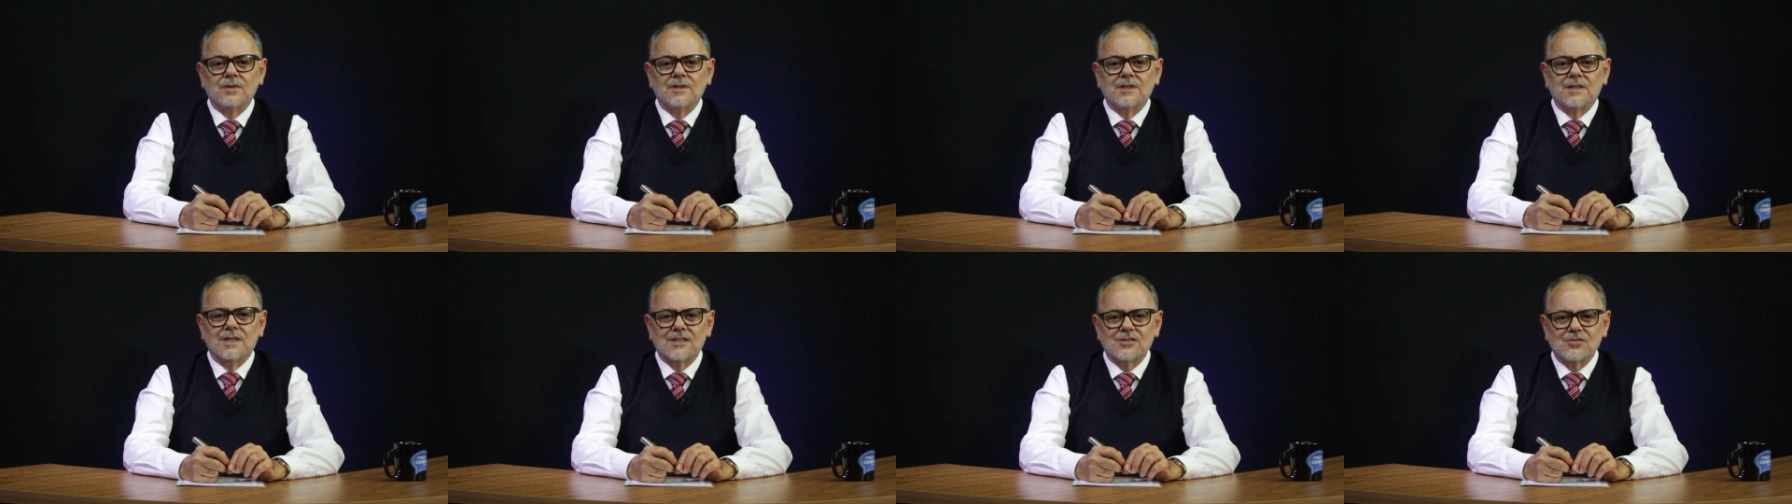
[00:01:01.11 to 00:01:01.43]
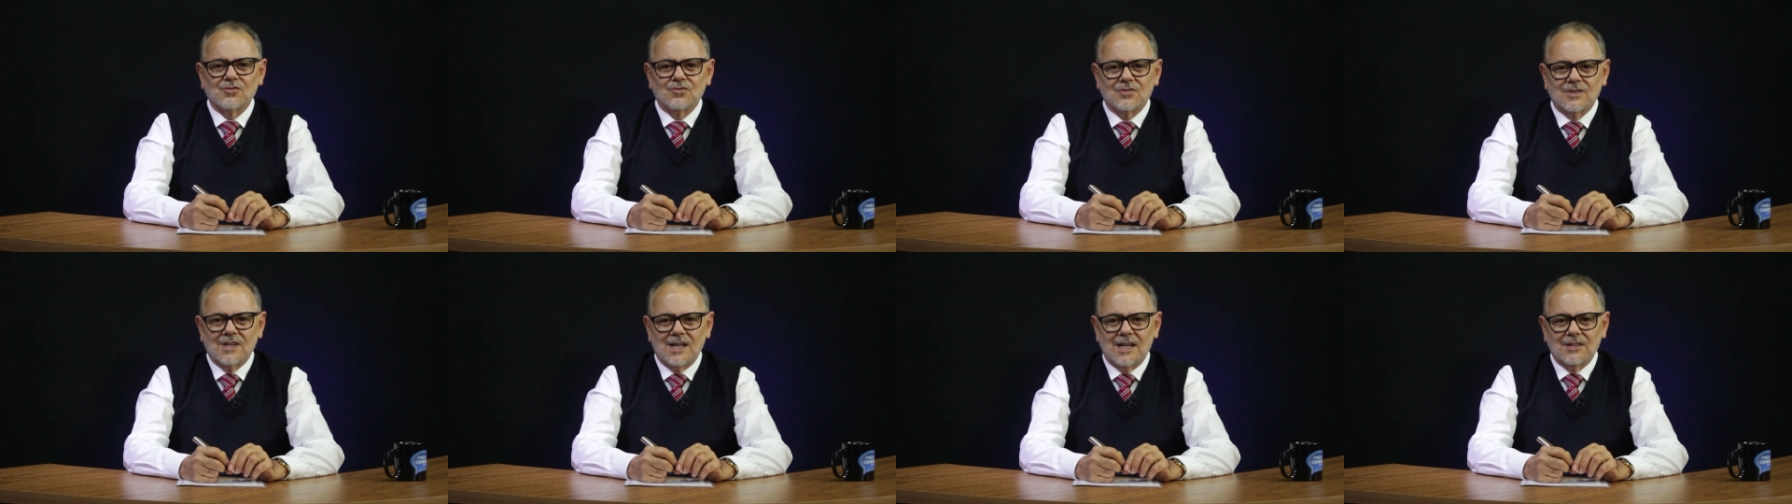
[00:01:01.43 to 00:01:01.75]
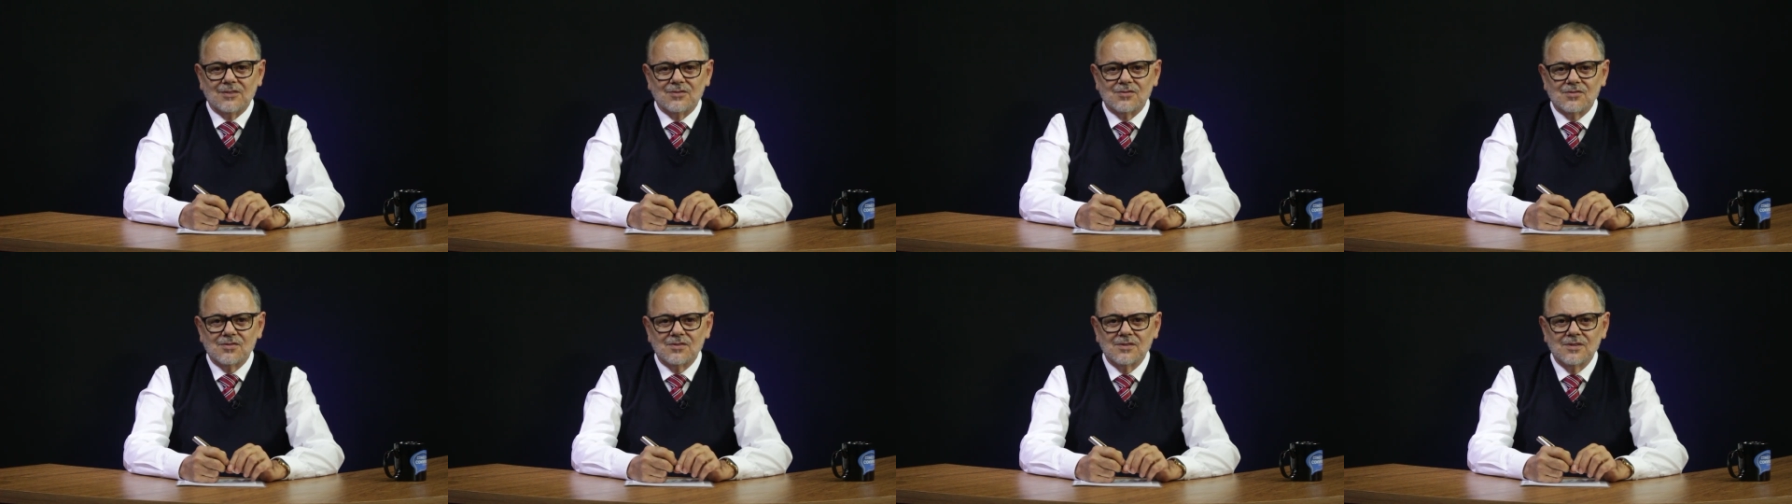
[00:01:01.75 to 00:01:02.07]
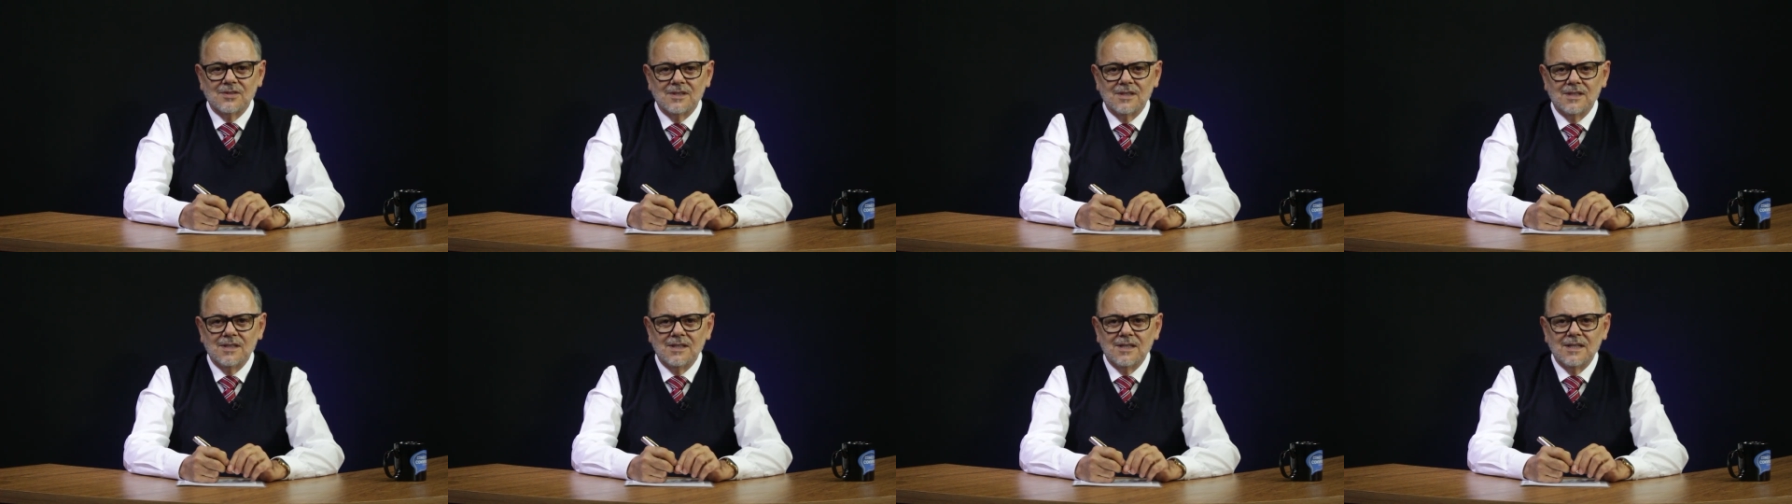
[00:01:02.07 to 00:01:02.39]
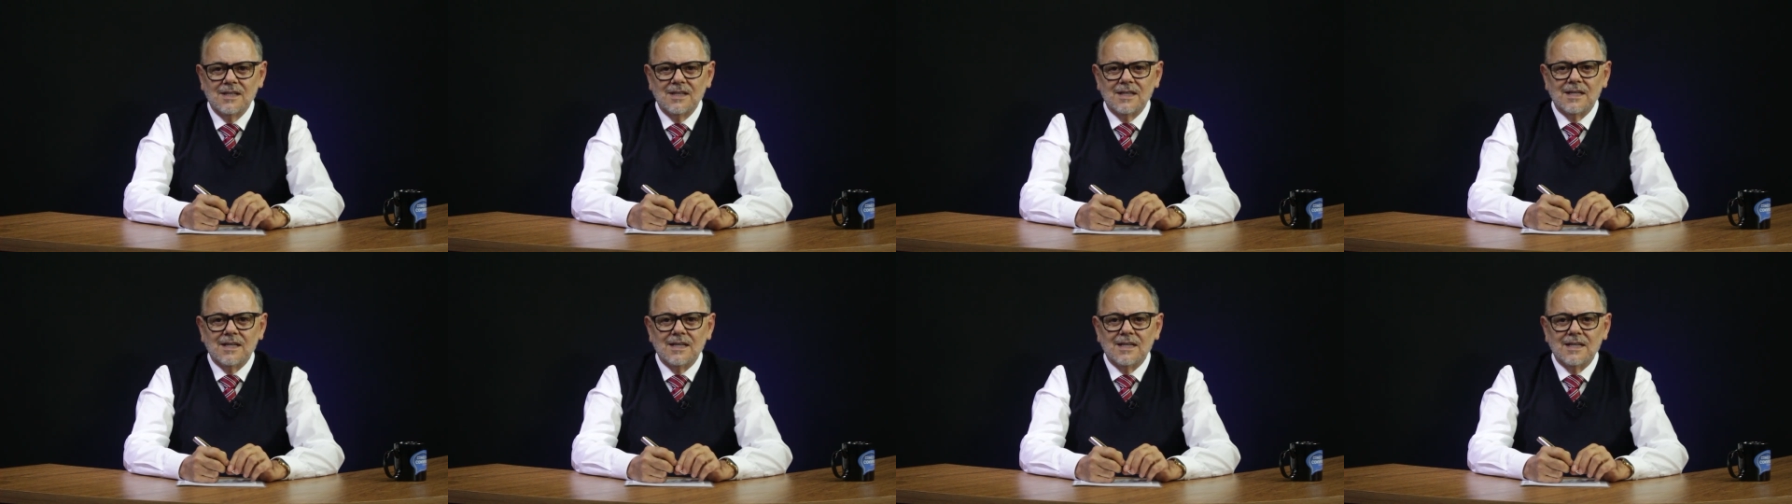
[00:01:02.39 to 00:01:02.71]
e resultados.
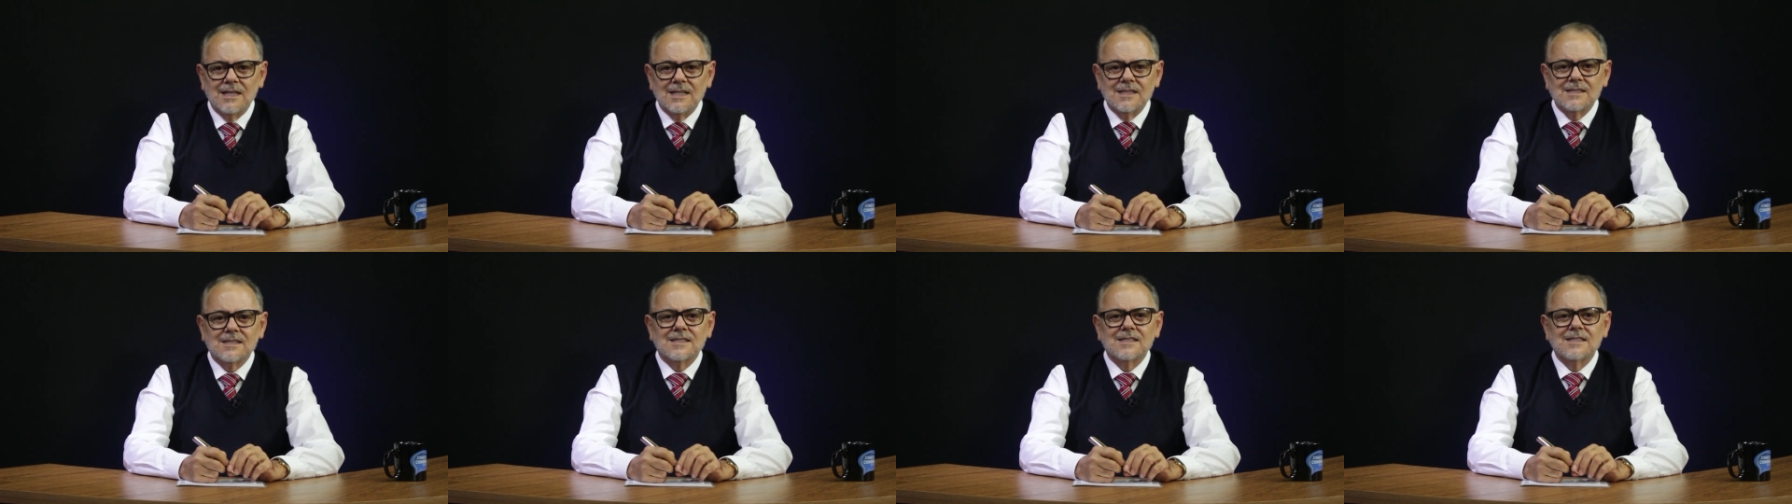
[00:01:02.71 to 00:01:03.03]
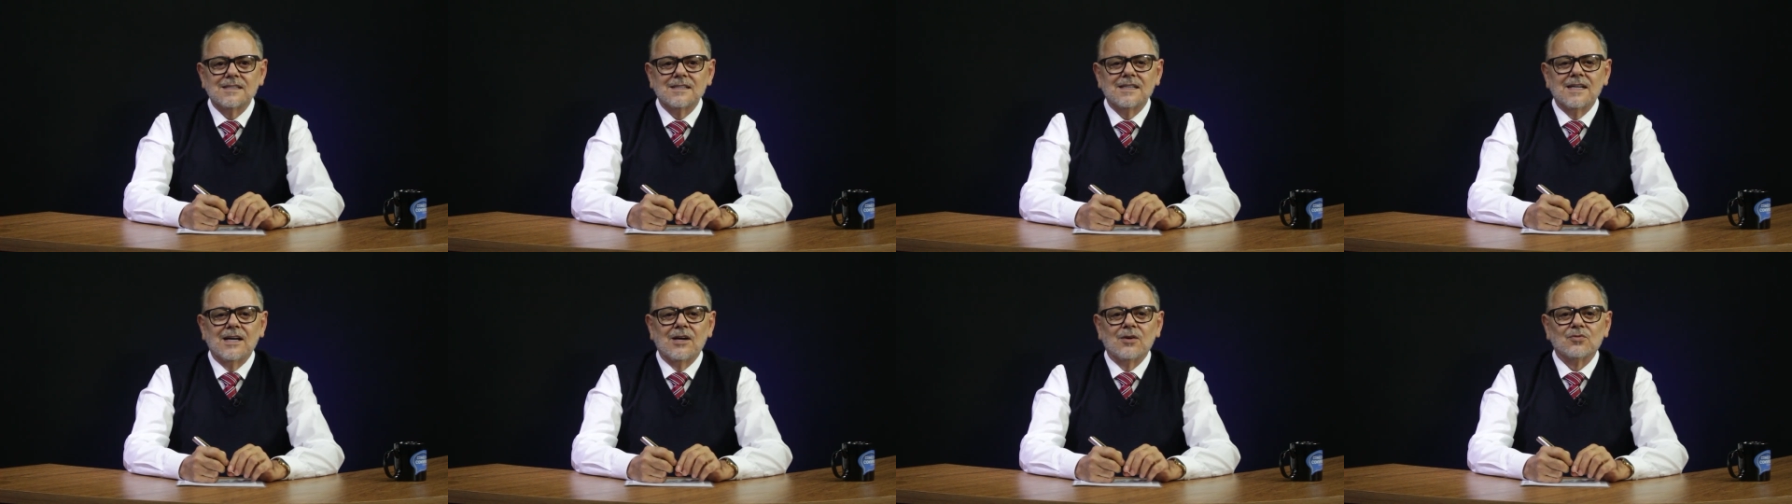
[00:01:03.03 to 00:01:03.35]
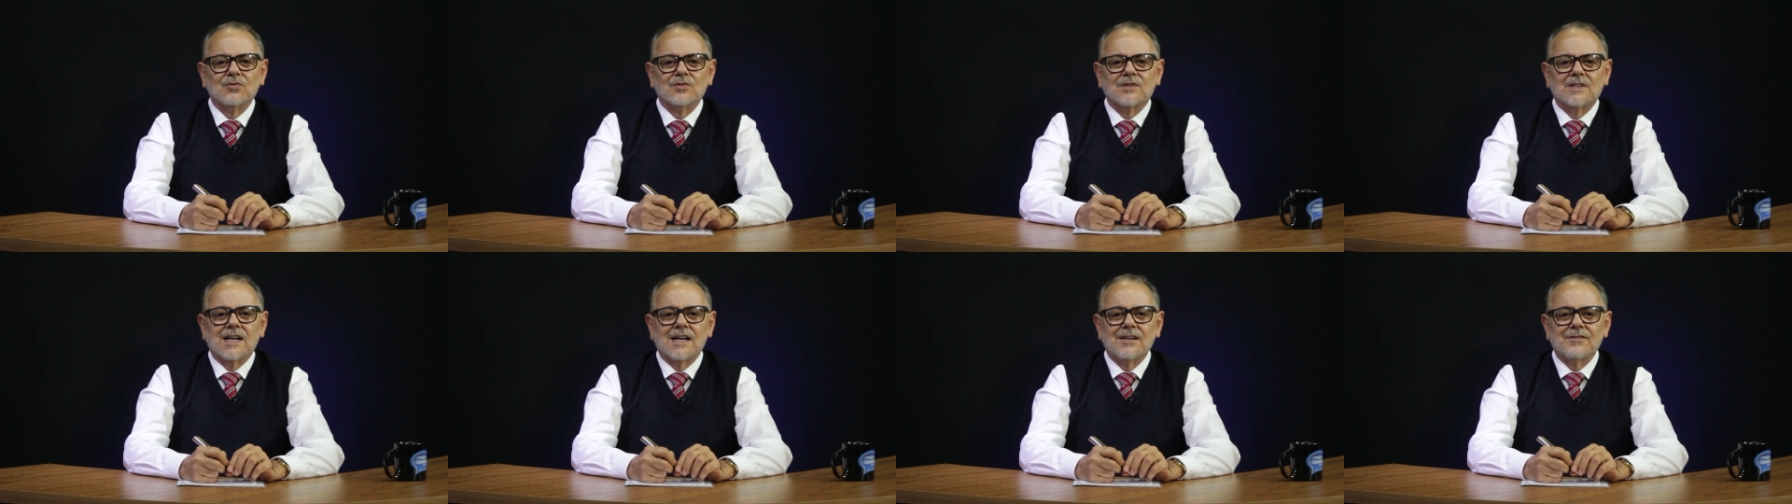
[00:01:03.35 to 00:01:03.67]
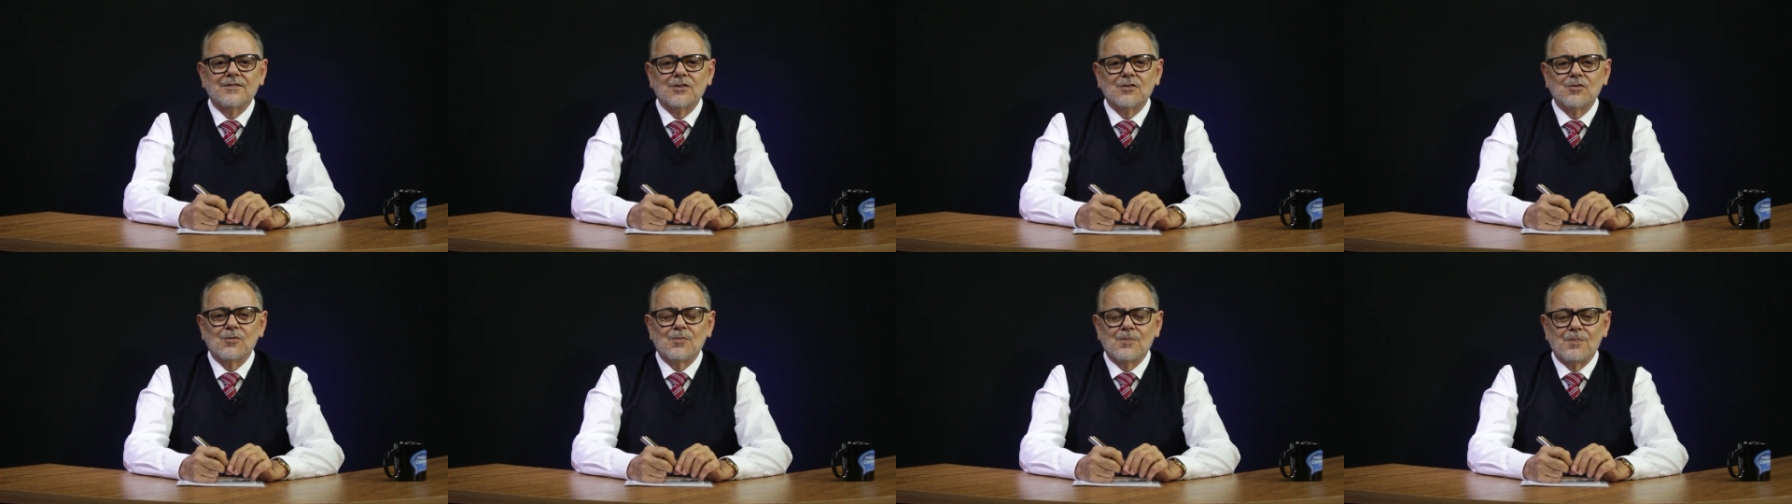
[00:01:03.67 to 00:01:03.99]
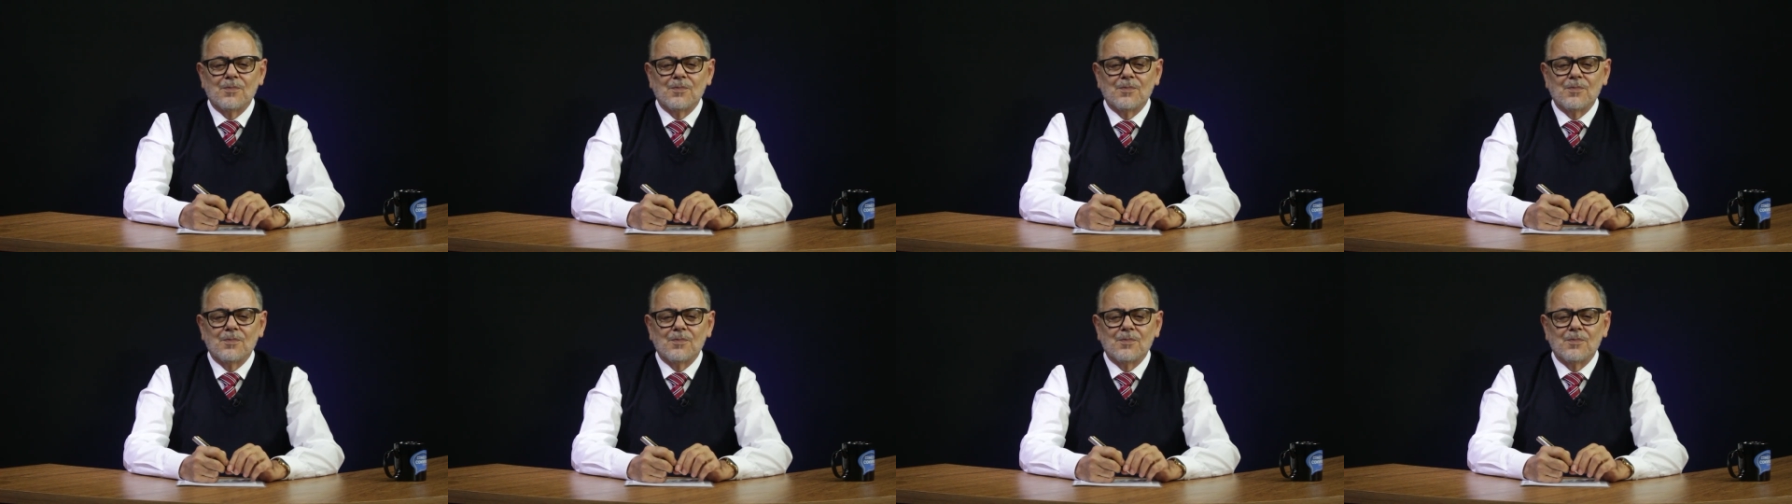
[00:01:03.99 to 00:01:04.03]
Esse é o tráfego